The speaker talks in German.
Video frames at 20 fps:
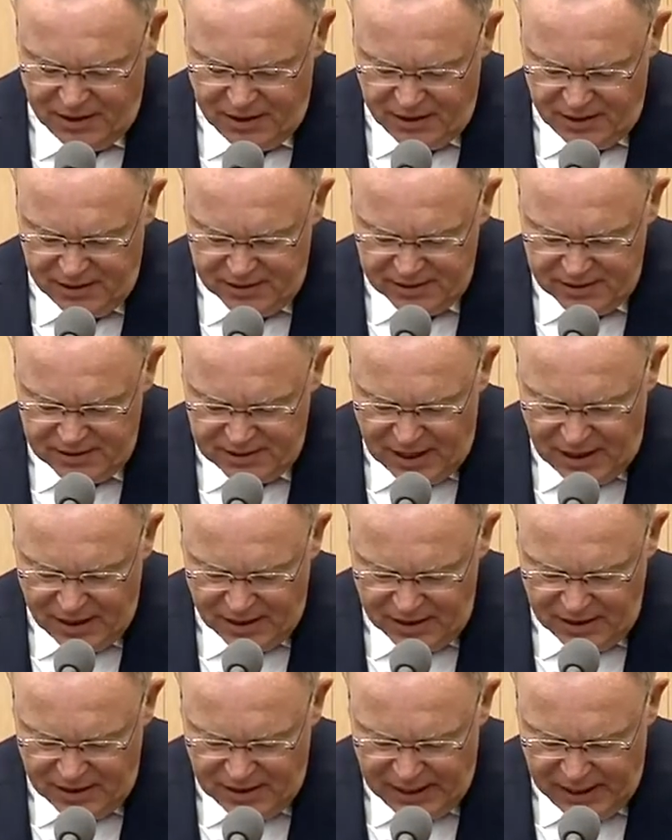in
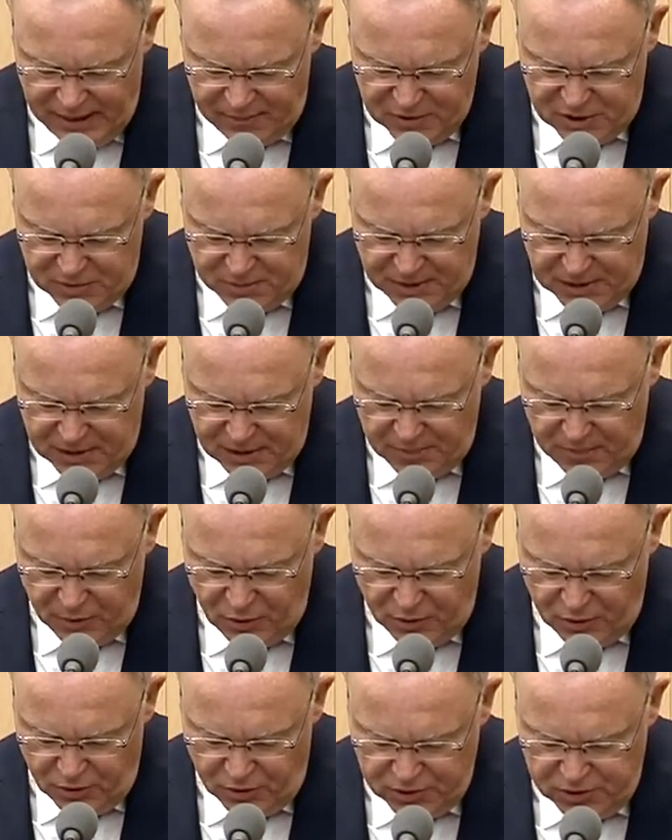Sachen
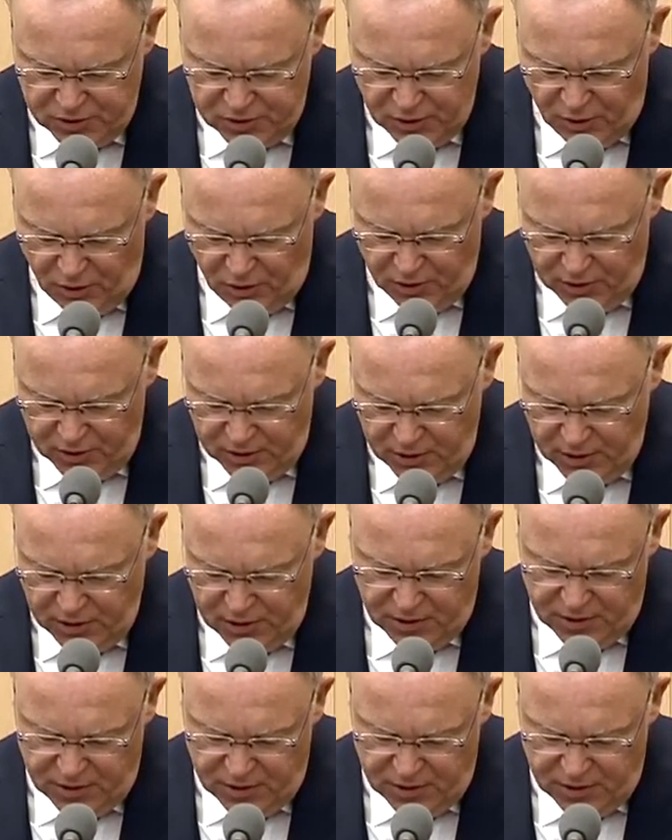Lebensmittelproduktion,